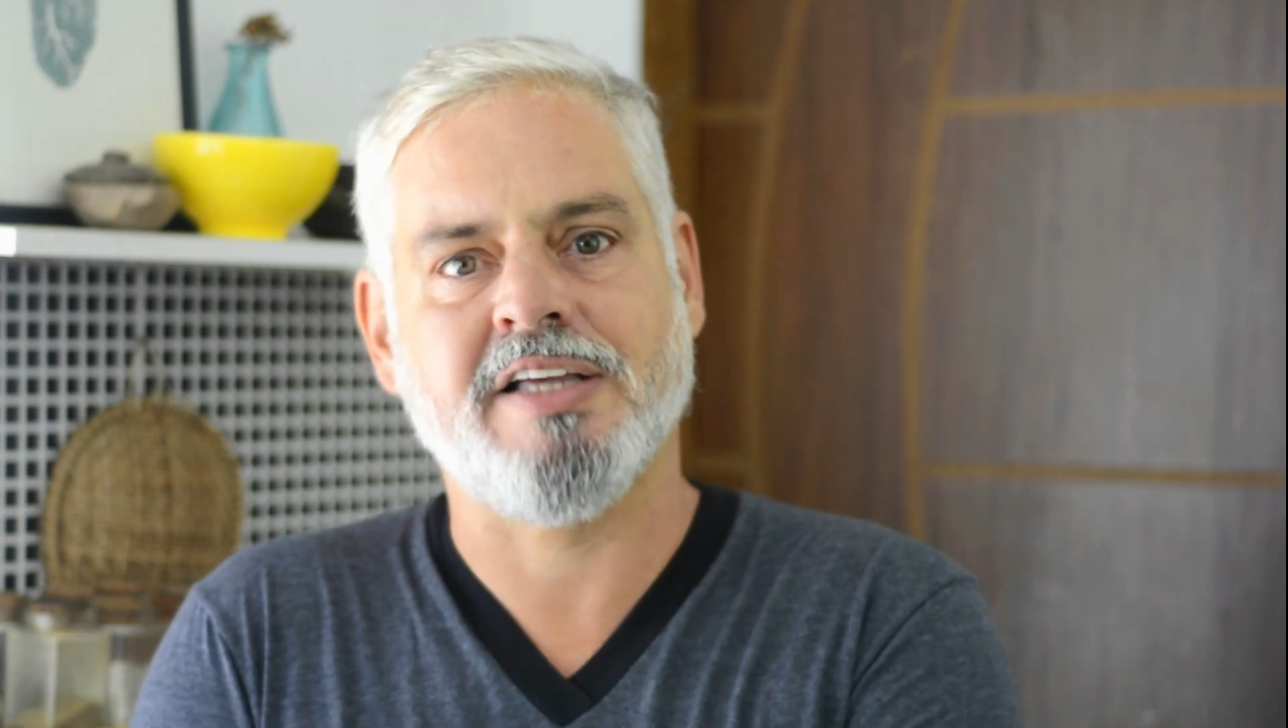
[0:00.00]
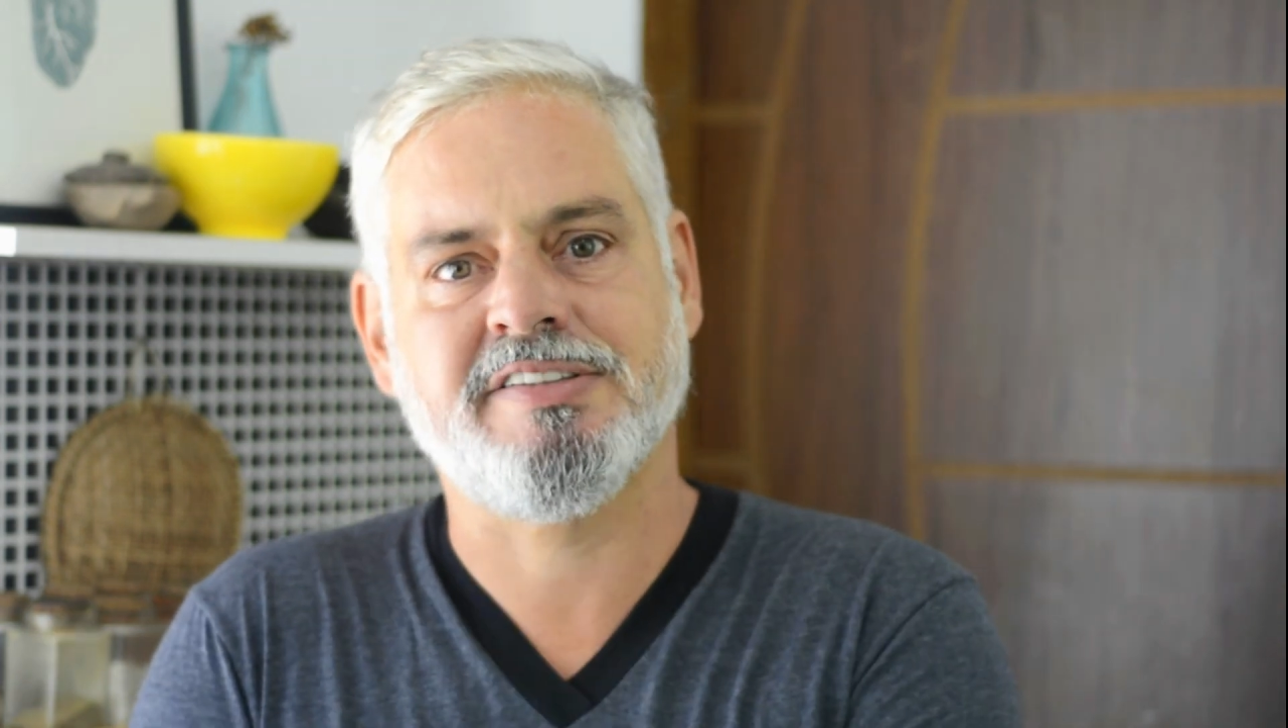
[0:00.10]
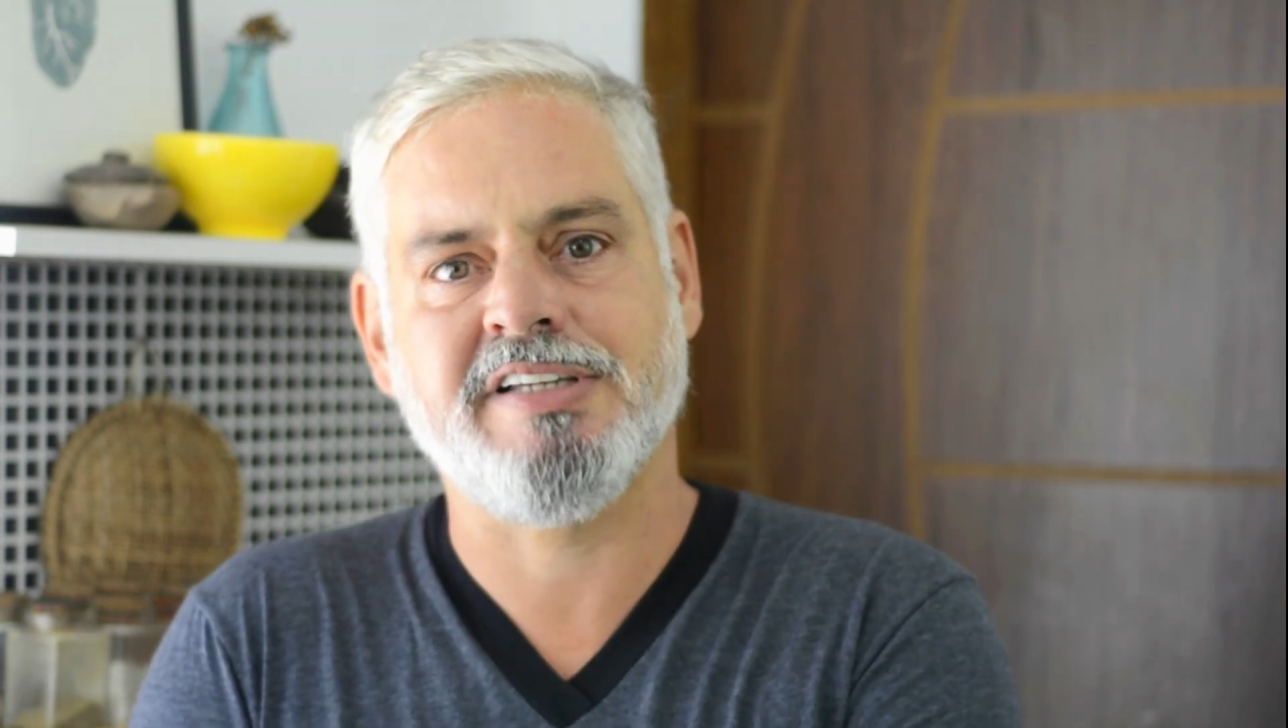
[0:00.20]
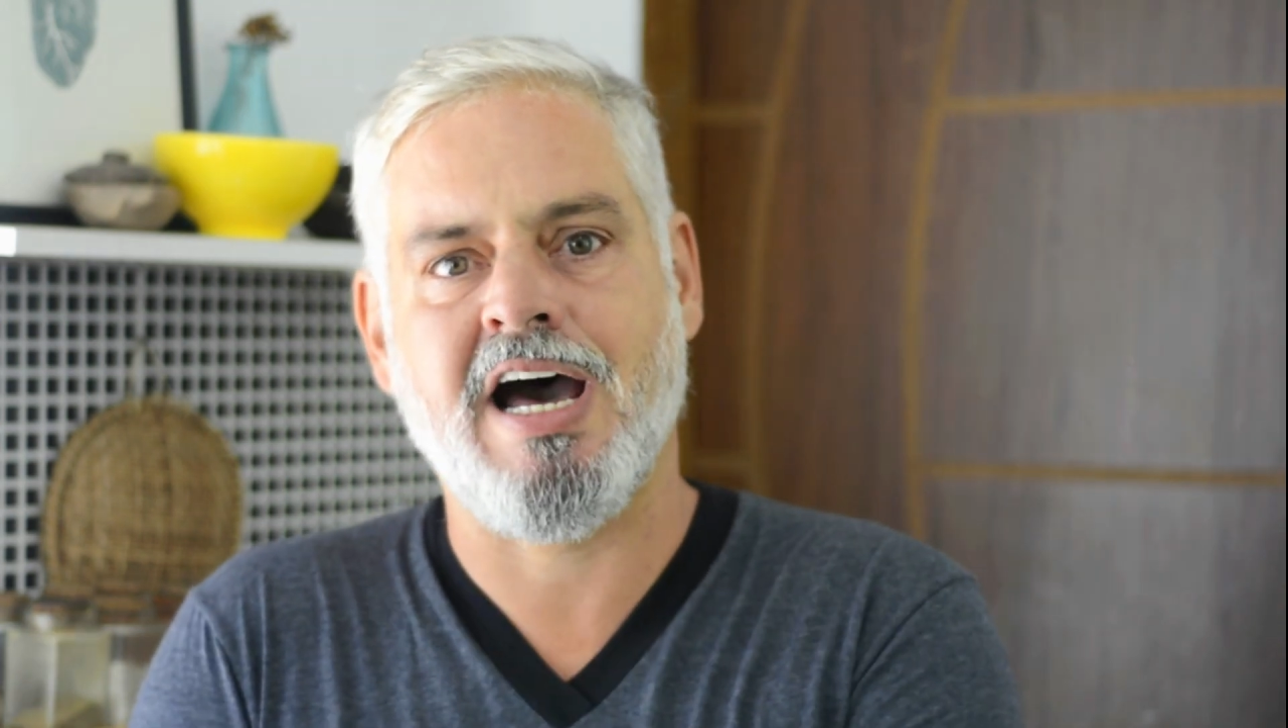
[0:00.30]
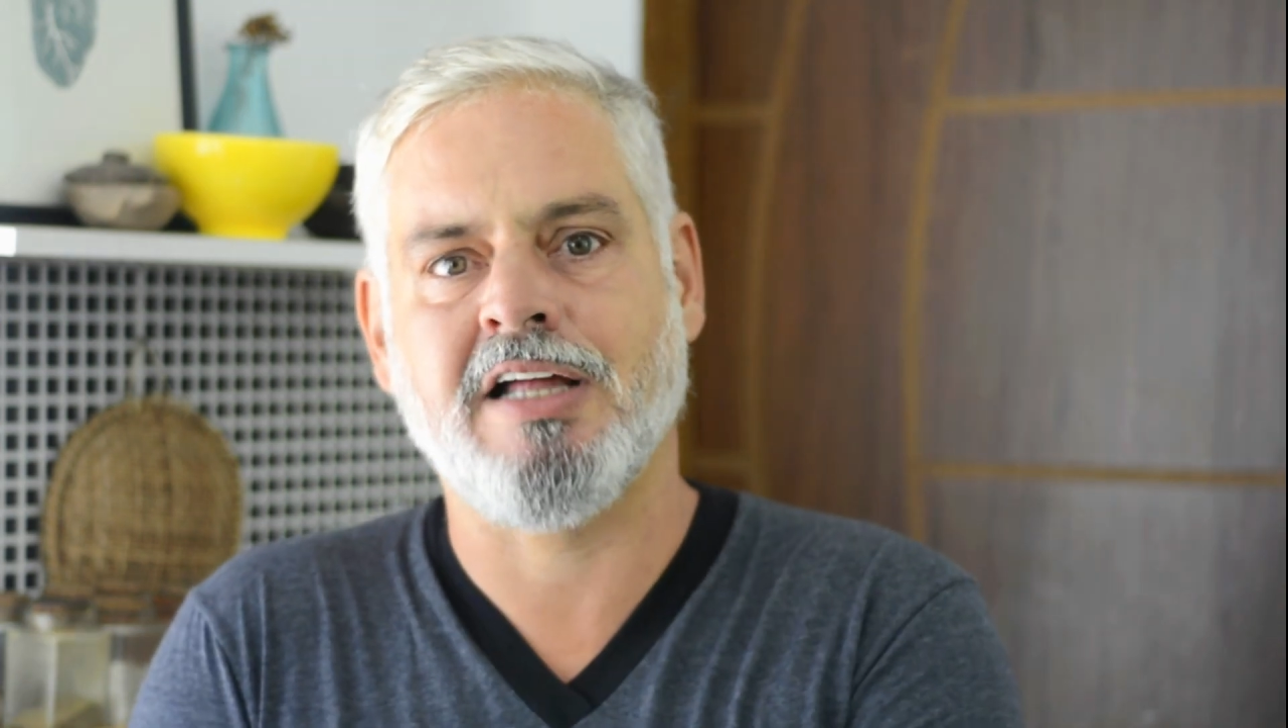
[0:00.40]

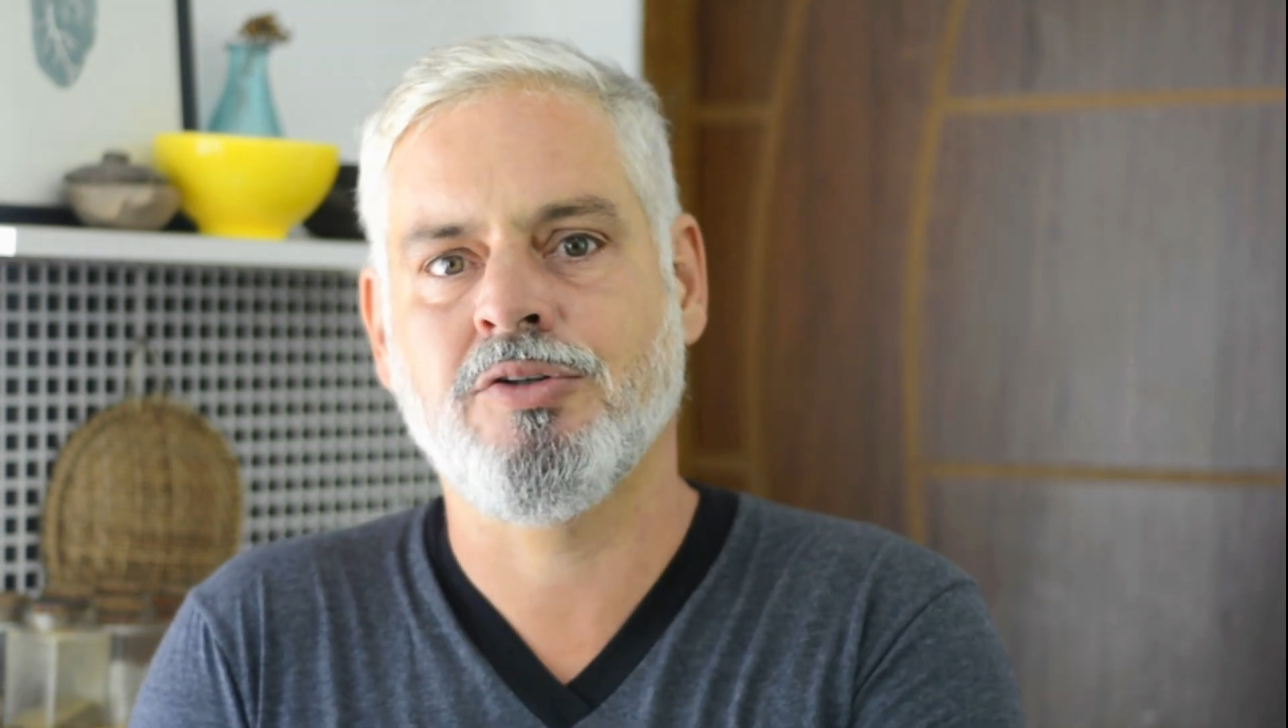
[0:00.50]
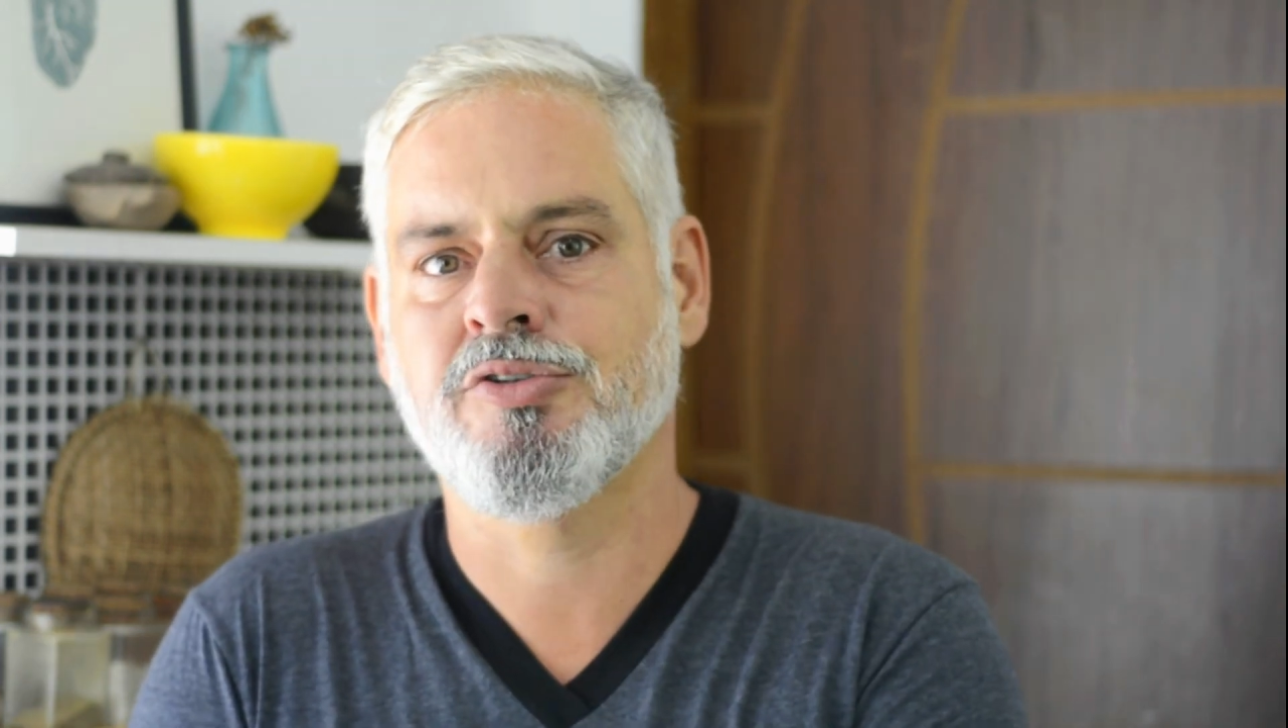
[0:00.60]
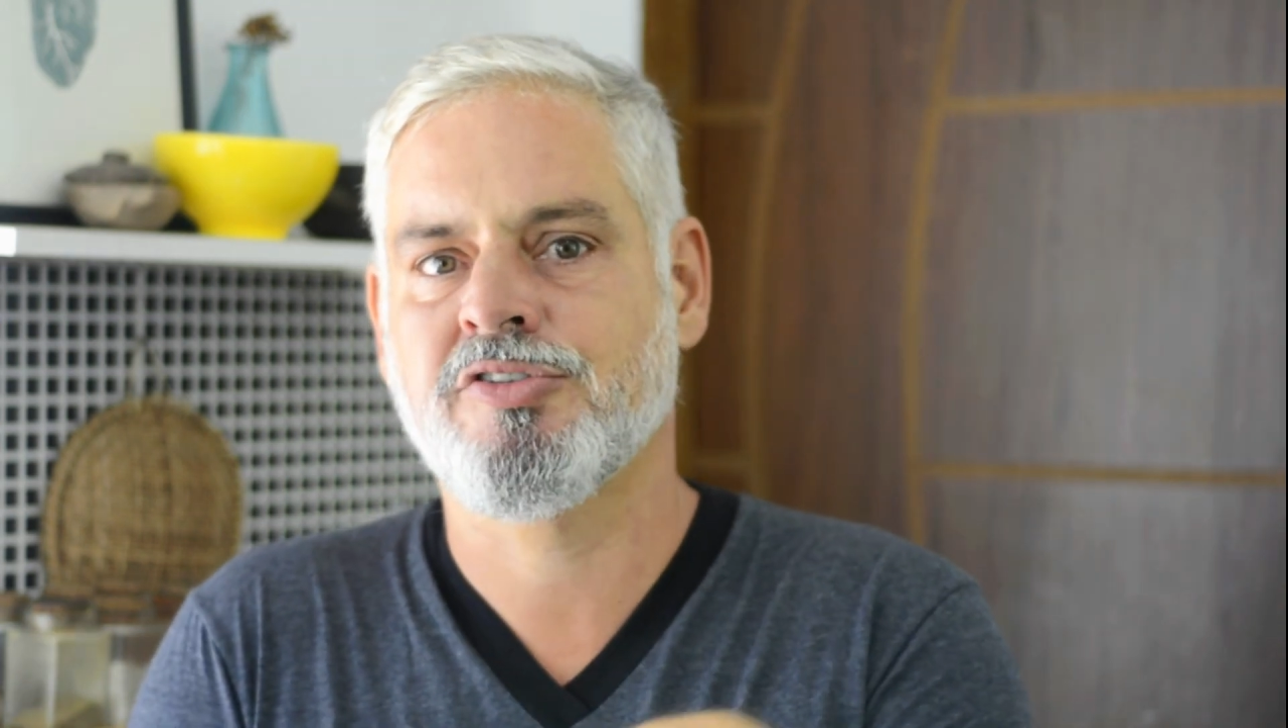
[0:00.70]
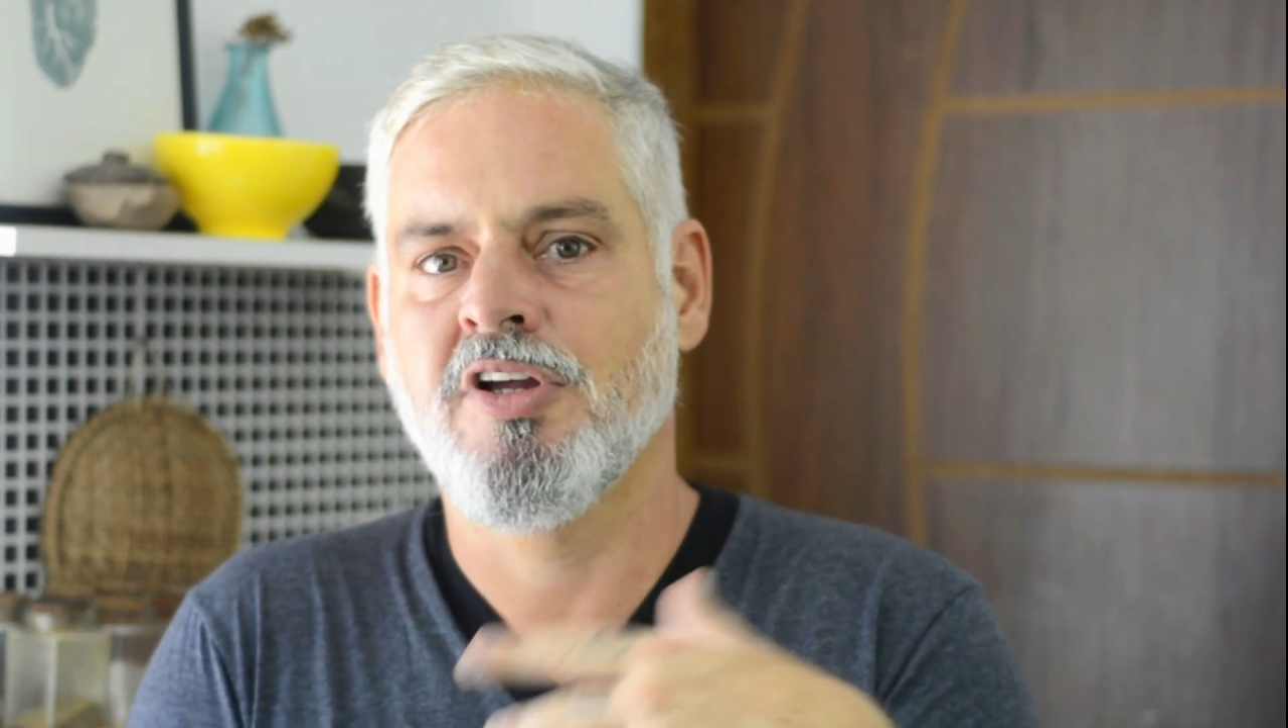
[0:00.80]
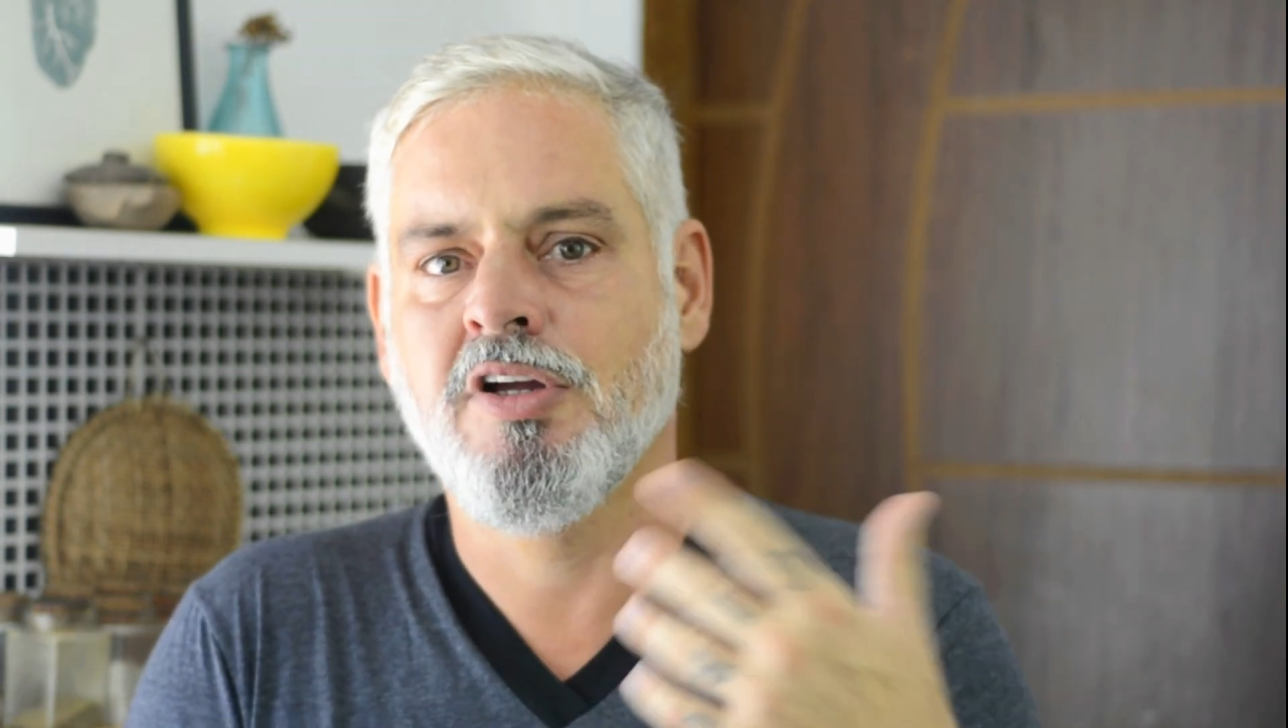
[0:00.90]

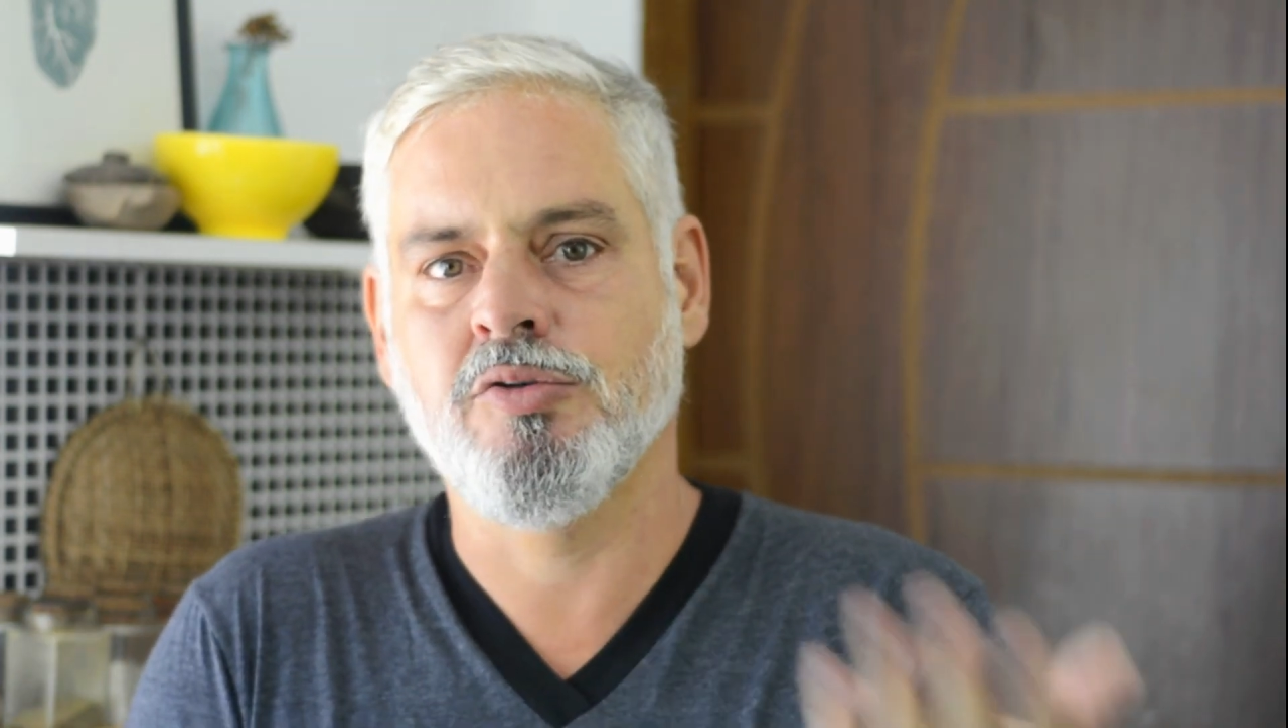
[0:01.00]
assados,